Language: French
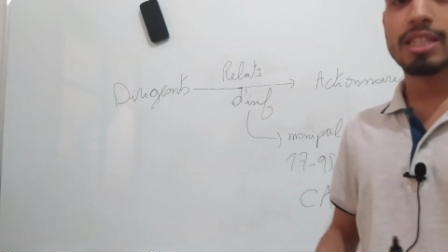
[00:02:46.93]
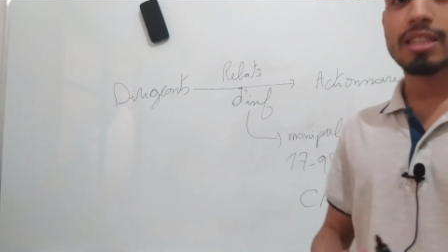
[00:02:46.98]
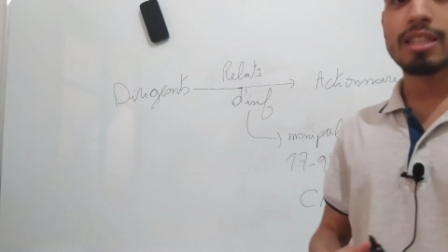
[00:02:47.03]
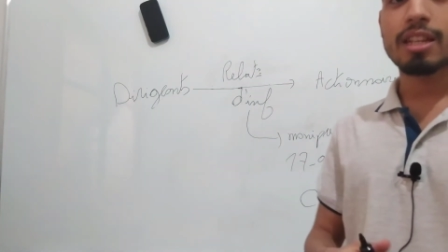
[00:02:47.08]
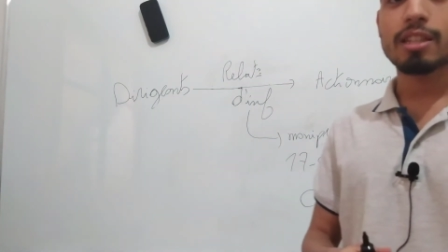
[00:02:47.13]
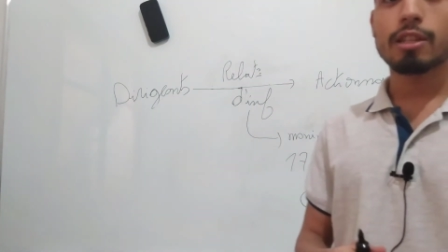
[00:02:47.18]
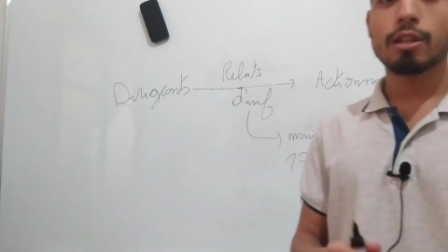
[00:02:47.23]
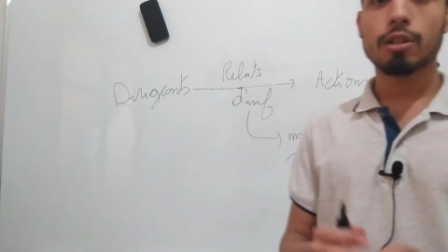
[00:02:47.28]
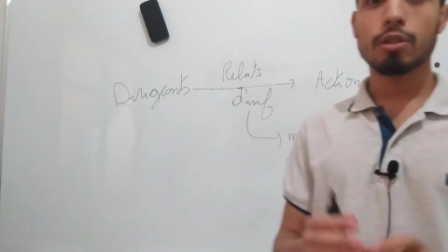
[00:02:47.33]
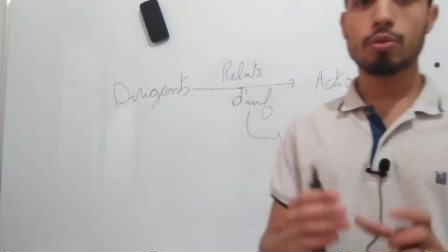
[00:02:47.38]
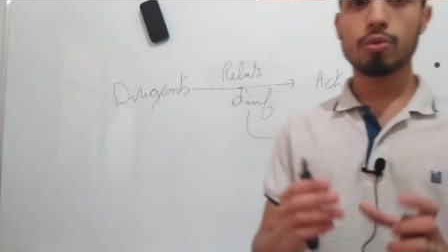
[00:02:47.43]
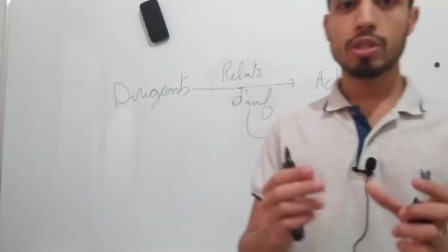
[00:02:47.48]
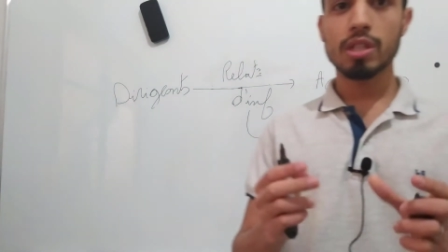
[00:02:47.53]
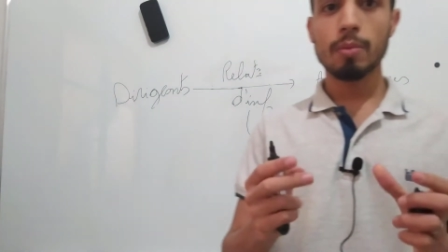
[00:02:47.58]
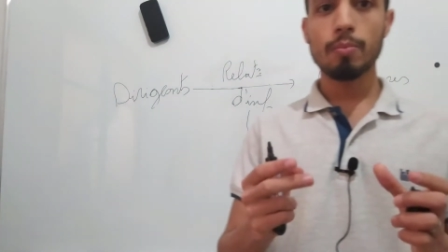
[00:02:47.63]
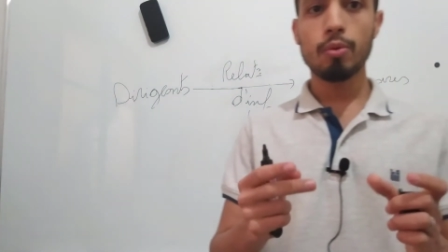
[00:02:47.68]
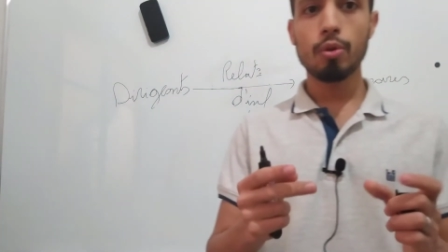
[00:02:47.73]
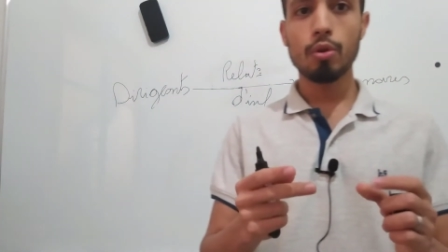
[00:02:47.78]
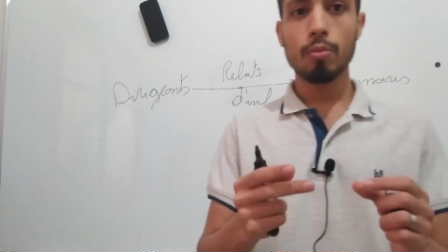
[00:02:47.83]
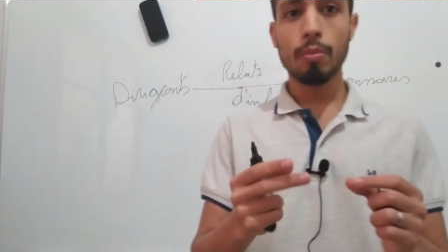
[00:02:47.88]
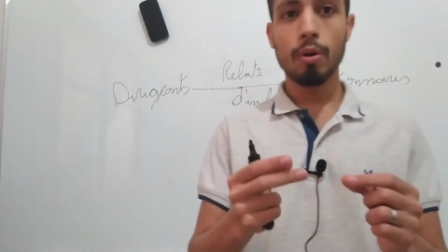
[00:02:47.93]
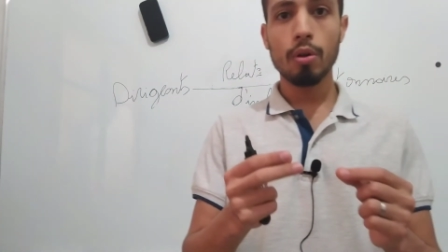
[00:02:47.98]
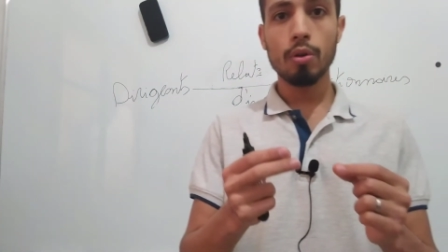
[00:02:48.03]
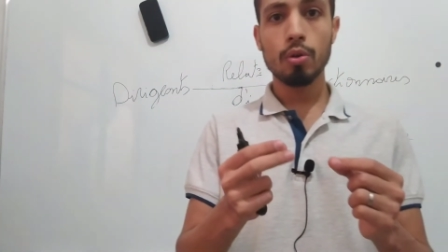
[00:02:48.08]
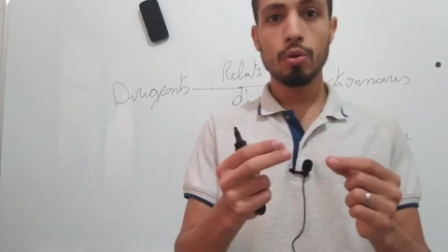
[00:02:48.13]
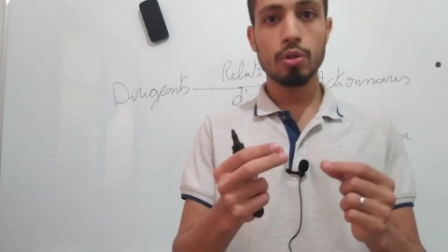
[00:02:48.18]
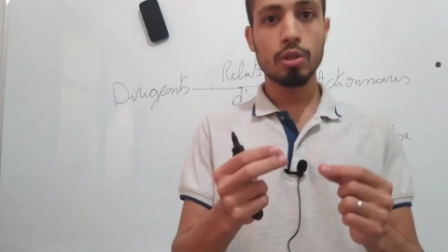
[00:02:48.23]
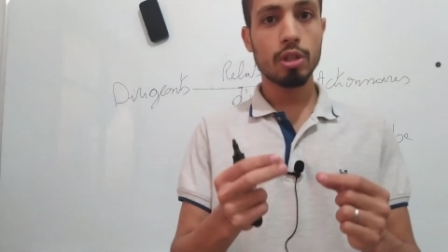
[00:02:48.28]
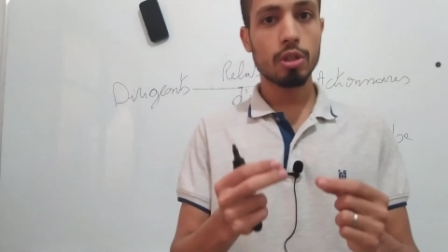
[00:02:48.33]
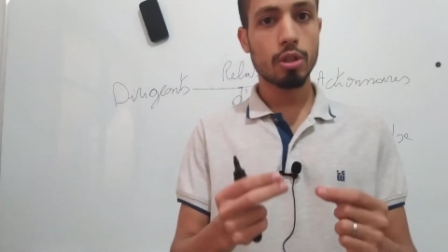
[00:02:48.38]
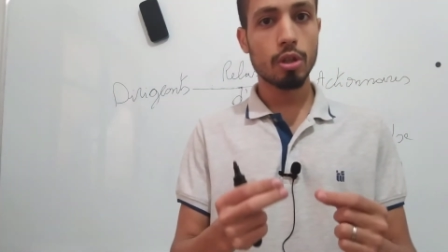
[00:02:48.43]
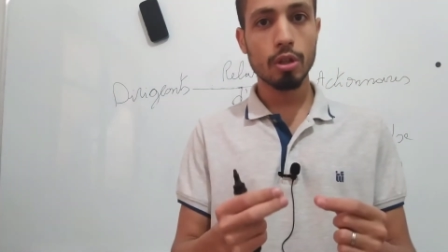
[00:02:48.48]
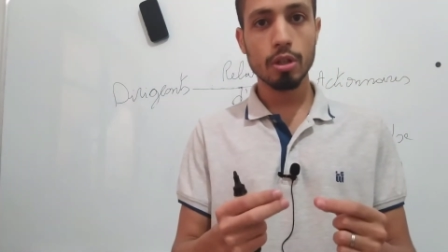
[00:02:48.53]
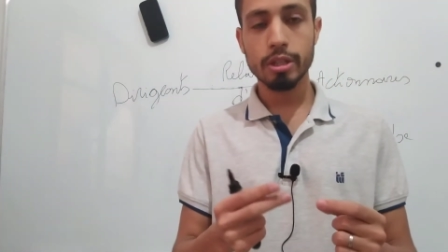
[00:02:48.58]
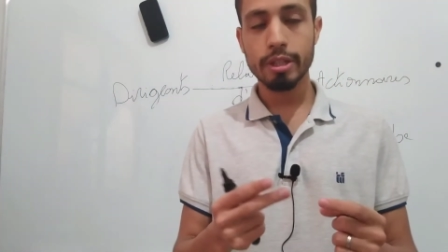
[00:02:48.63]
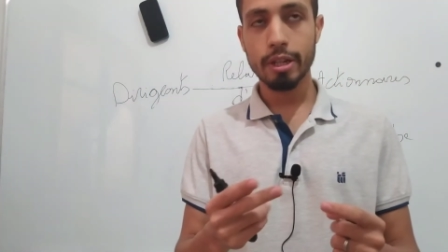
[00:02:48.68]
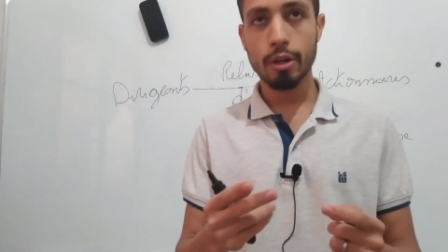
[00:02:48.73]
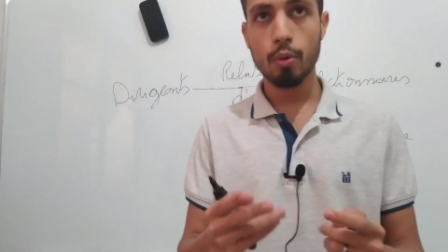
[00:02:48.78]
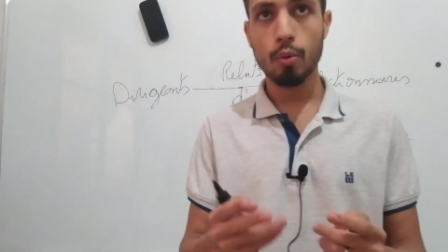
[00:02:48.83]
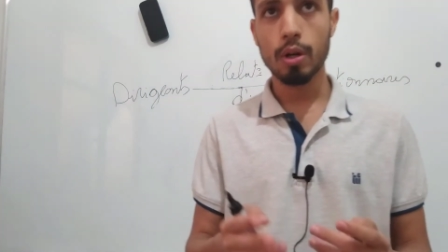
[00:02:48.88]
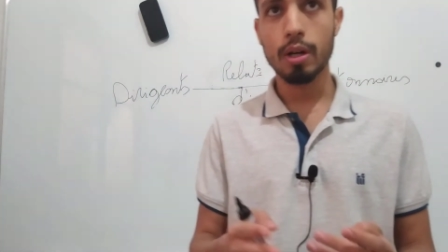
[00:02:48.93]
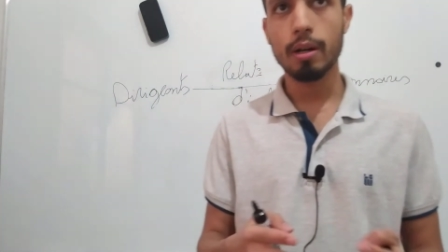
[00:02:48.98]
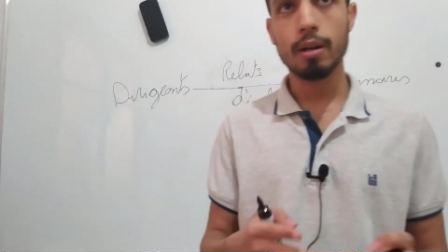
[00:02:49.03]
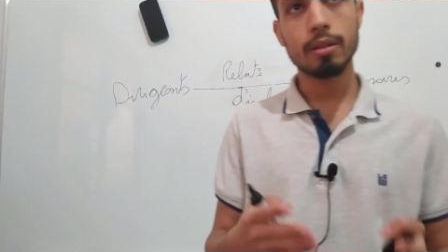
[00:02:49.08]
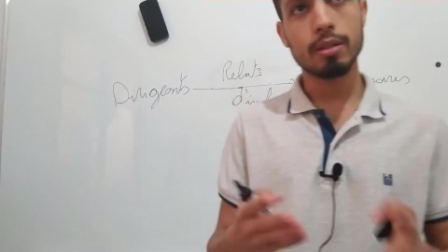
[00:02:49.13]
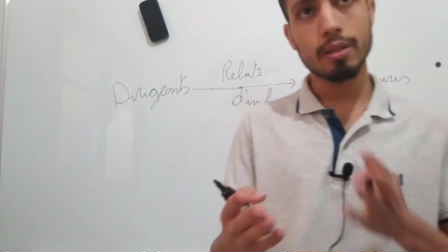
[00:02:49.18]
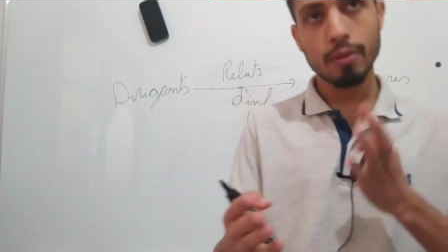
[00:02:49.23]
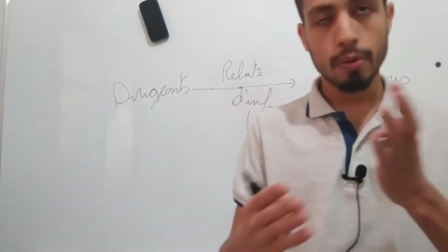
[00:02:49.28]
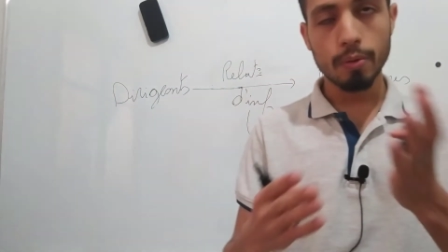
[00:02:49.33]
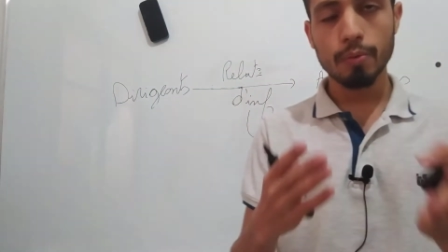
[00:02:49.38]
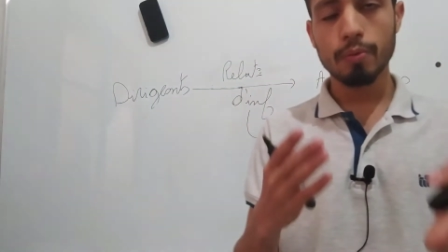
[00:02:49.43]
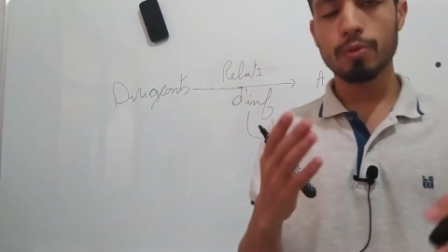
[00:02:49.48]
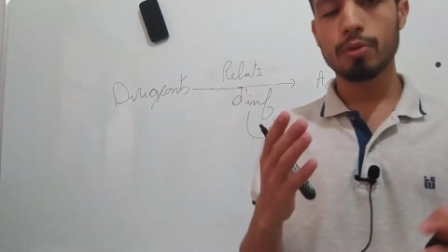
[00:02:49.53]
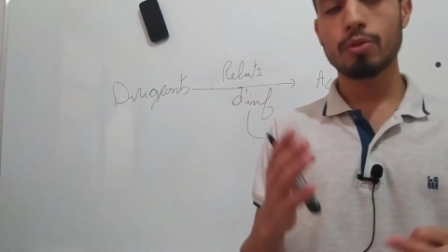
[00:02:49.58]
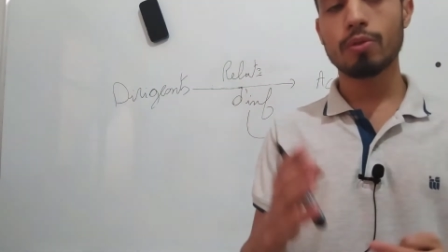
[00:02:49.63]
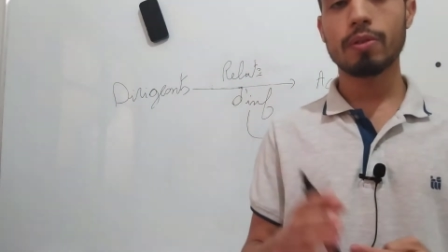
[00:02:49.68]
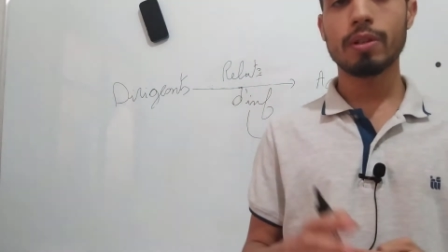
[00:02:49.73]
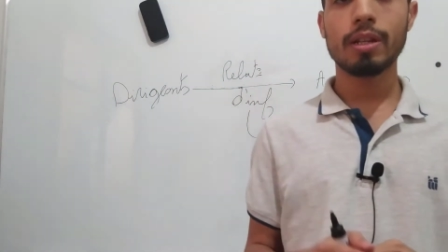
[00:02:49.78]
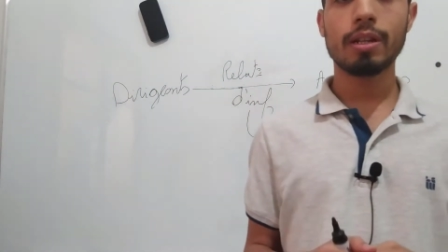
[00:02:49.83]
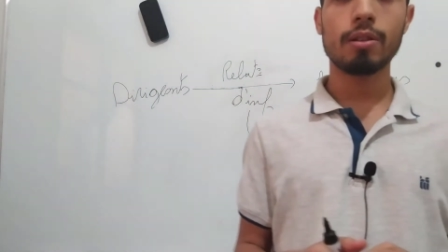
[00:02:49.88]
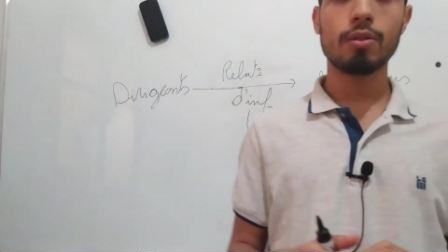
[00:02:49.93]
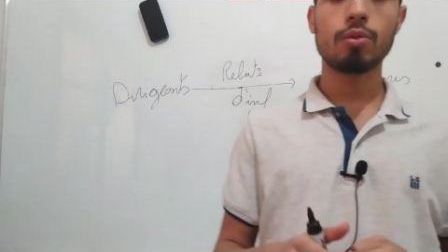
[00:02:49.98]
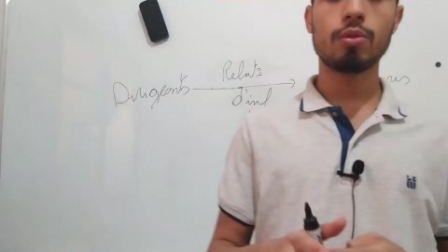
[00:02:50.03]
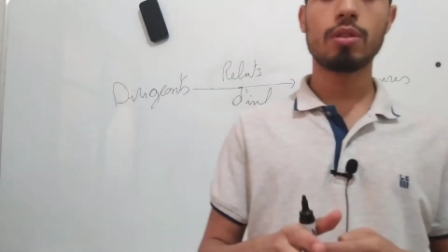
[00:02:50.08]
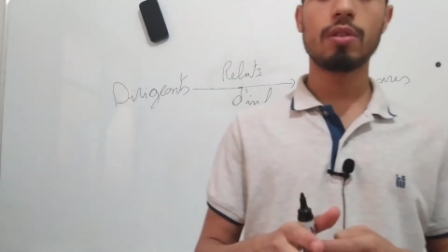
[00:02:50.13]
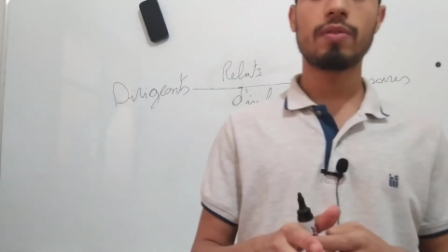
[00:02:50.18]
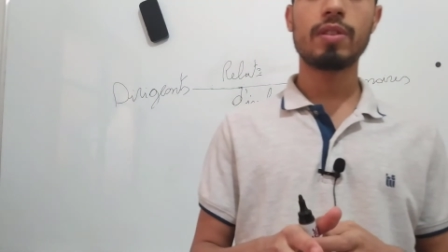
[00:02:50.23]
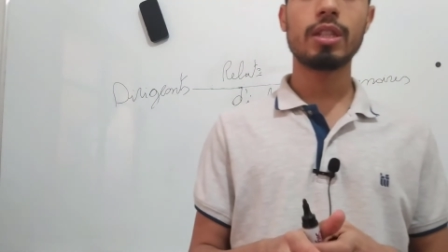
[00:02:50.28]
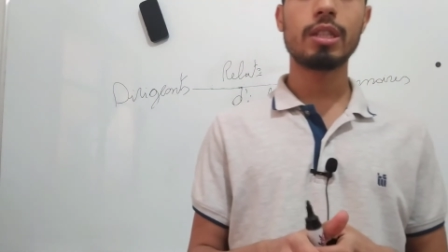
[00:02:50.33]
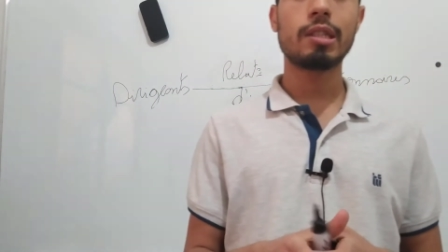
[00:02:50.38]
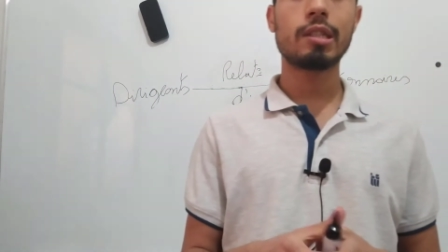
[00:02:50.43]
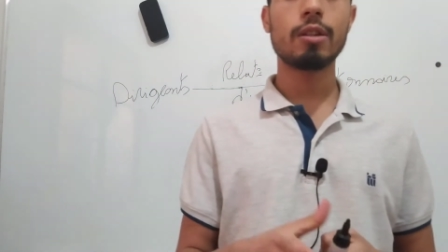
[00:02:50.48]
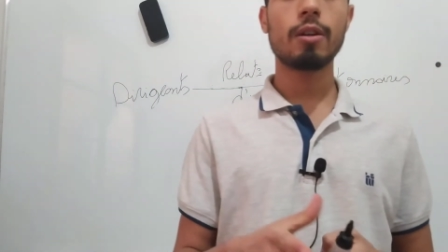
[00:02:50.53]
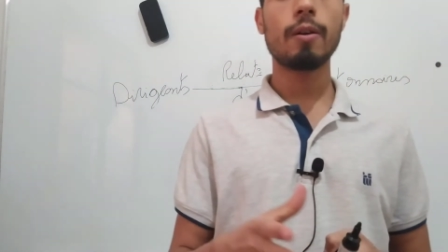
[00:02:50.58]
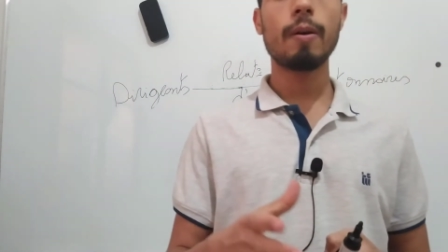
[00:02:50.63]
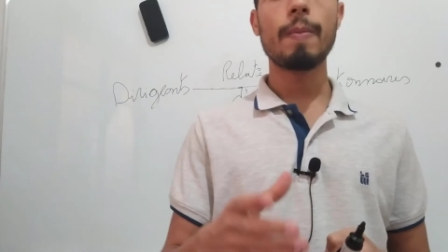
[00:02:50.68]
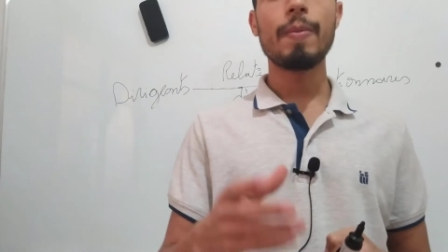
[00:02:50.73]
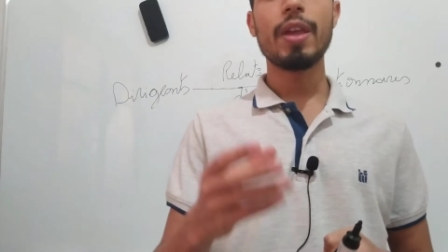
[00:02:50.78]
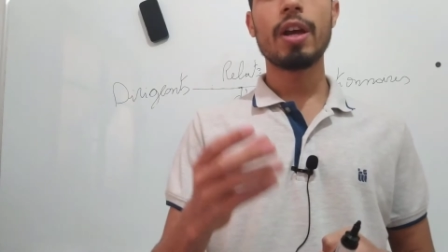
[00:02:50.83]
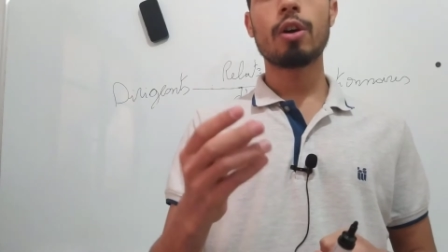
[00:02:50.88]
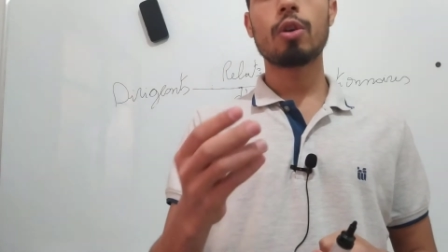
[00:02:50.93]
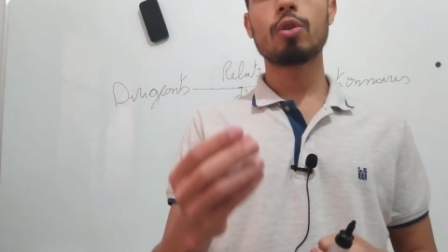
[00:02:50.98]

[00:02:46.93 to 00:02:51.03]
C'est-à-dire tout simplement l'auditeur c'est quoi si on veut donner une définition,